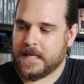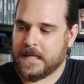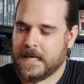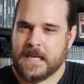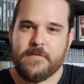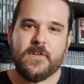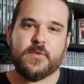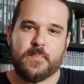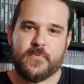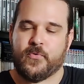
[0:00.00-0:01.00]
a nível de
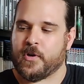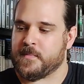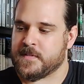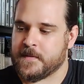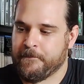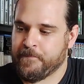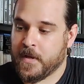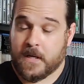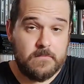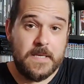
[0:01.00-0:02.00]
performance.
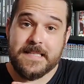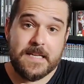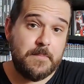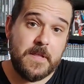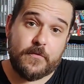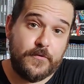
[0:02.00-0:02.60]
Inteiramente